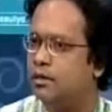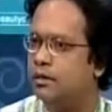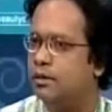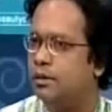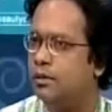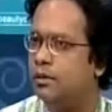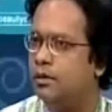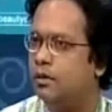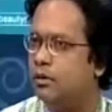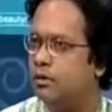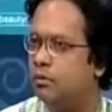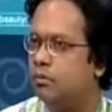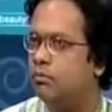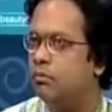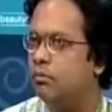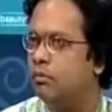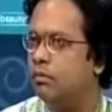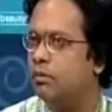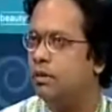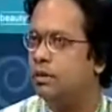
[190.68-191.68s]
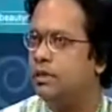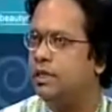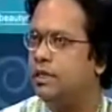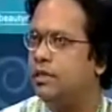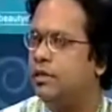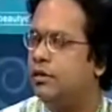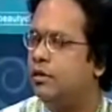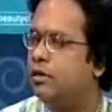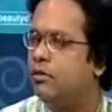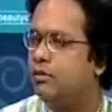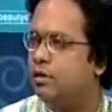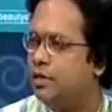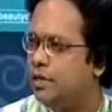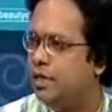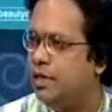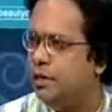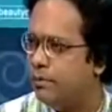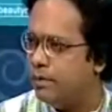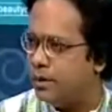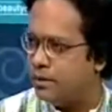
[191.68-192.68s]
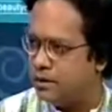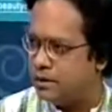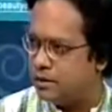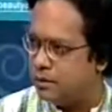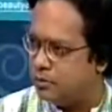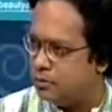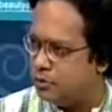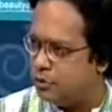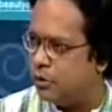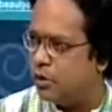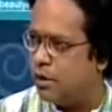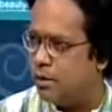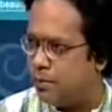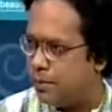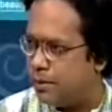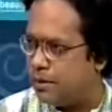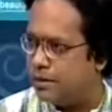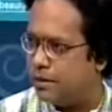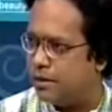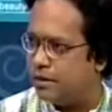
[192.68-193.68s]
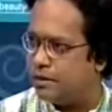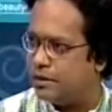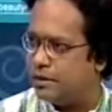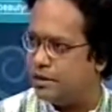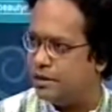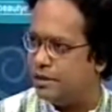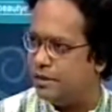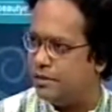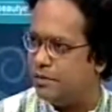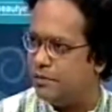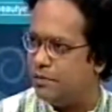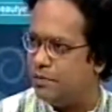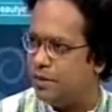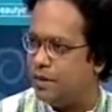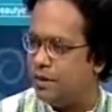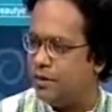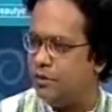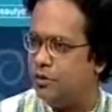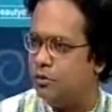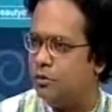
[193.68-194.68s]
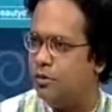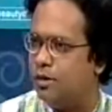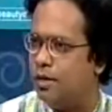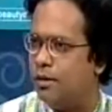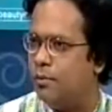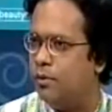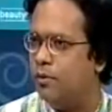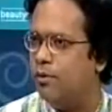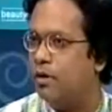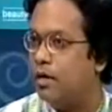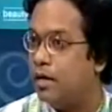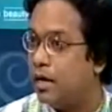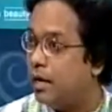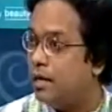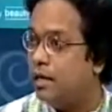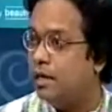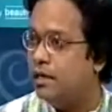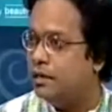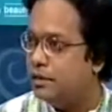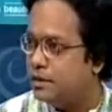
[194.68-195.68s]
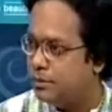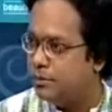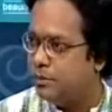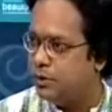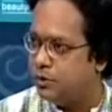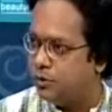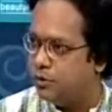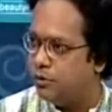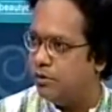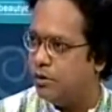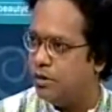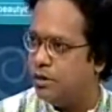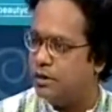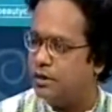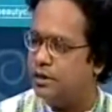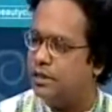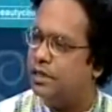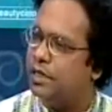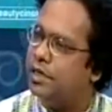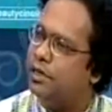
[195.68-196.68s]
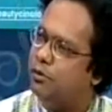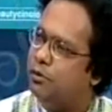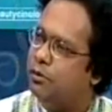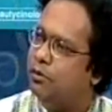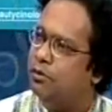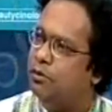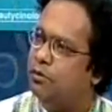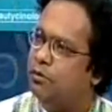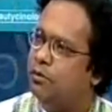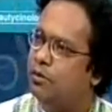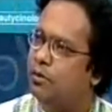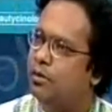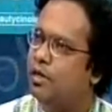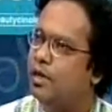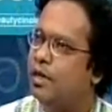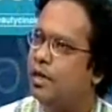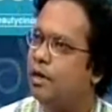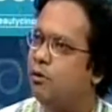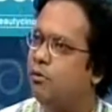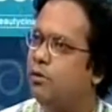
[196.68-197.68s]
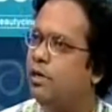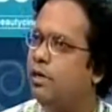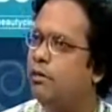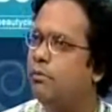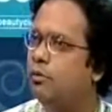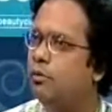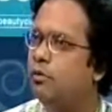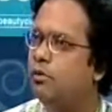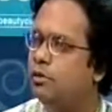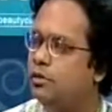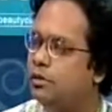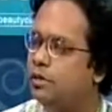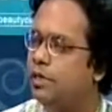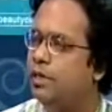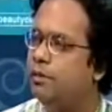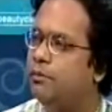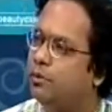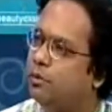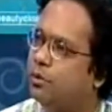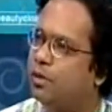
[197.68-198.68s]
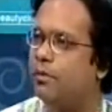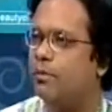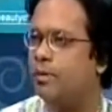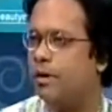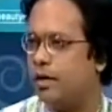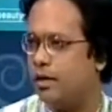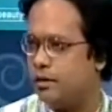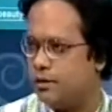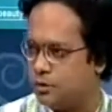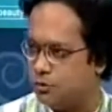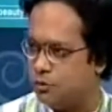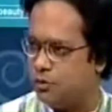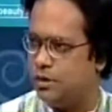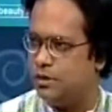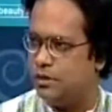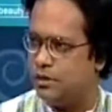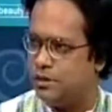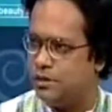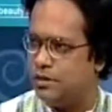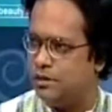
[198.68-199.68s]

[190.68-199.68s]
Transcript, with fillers: আমরা যেমন মানে শীতের অনেকগুলো থিম আছে যেমন ঝরা পাতা আছে তো এবং কালারের যে বিষয়গুলো আছে এগুলো এগুলি মূলত থিম করে আমরা কাজ